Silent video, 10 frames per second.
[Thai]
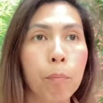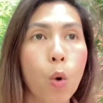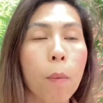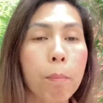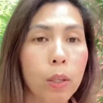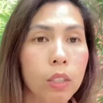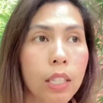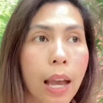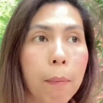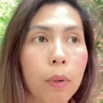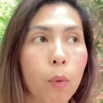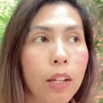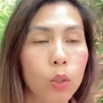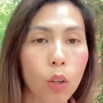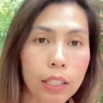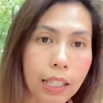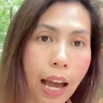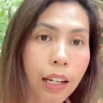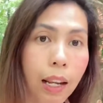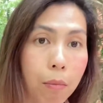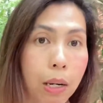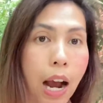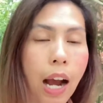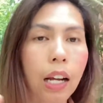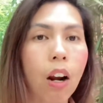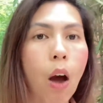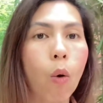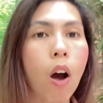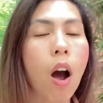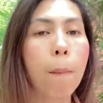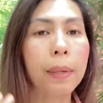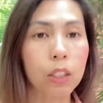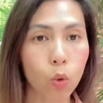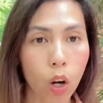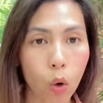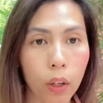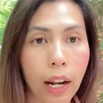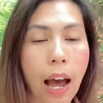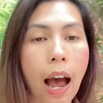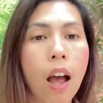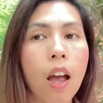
พวกมิวเซียมหรือว่าสวนสัตว์ในเมืองเราก็มีส่วนลดนะคะ